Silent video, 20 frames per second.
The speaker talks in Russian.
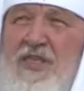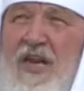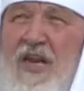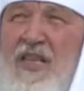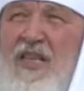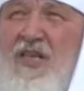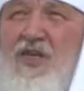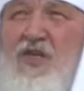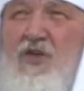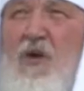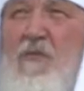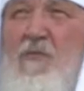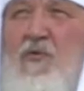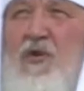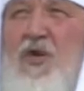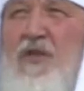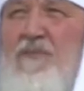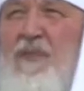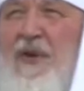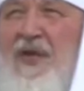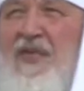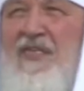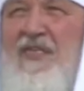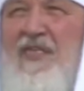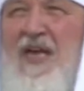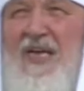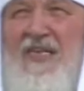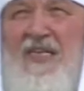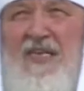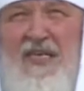стороны, что будет
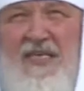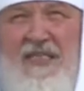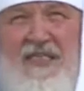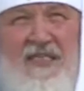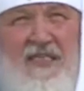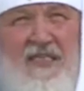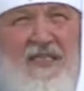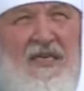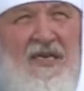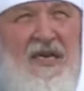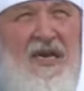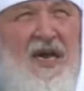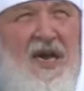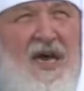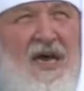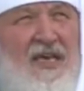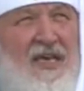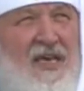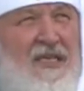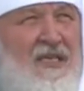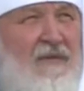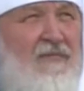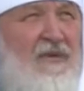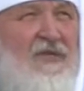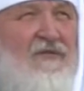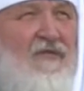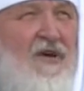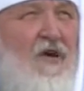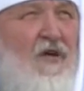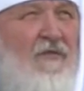происходить, если мы
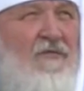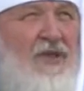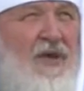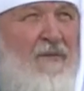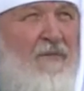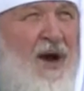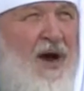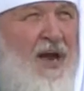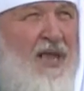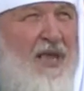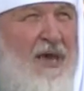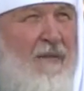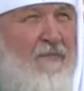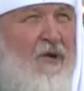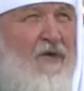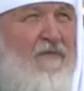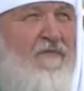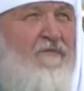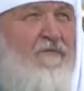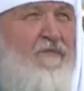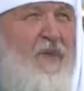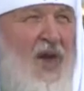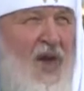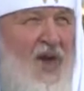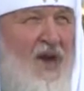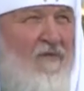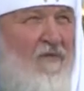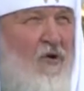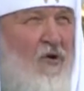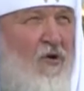свое внимание будем в
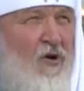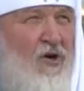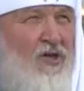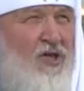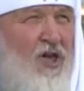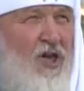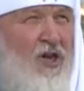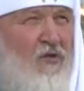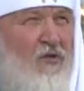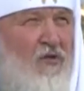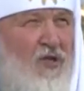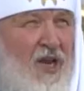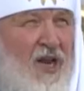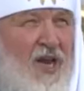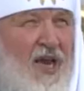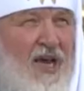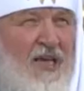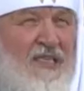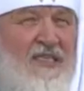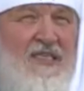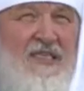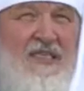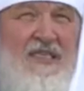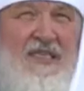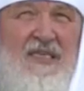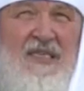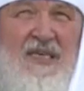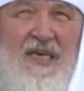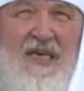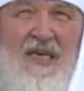первую очередь уделять
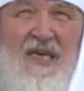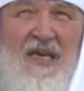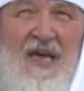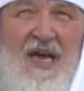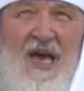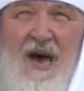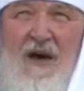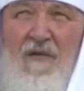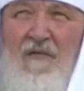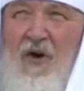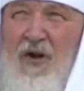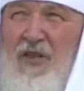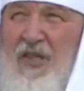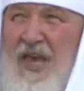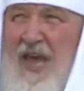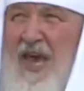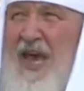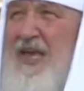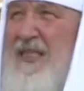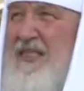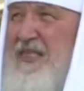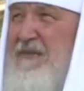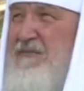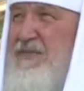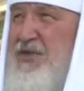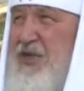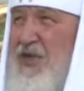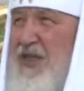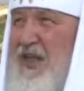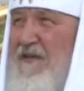вот
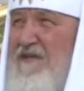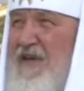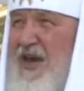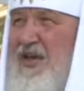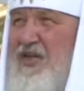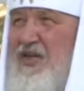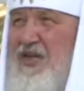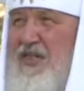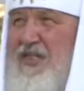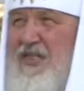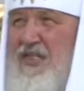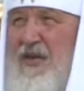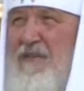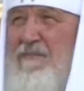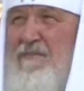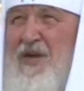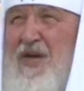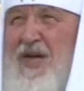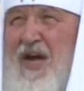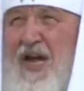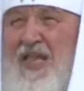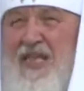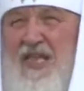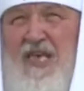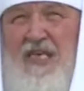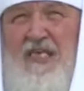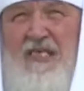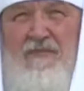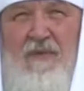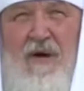этим человеческим
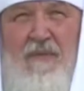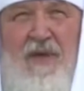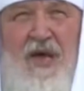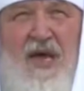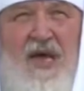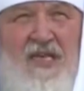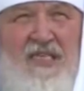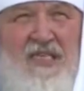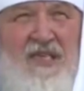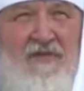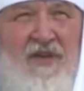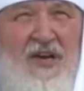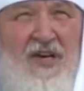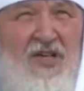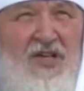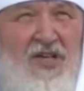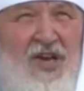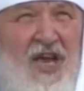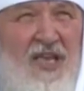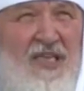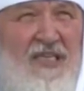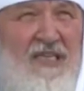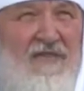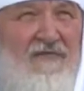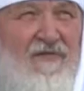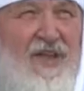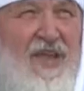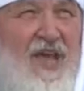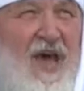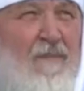механизмам
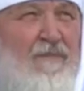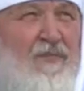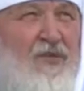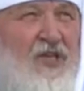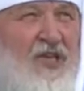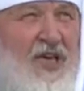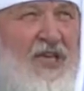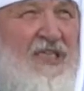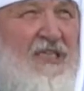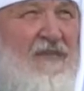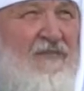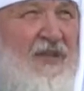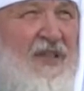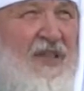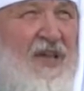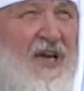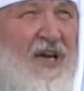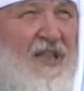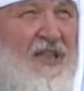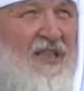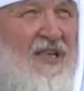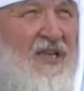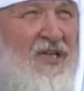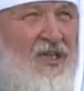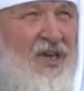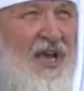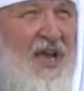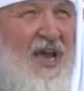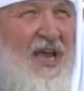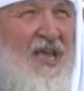совершенствования общественных
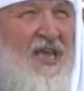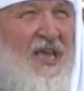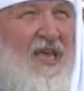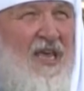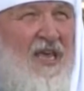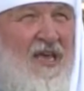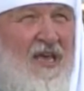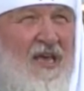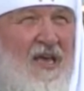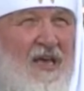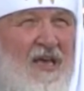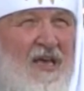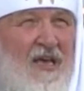отношений –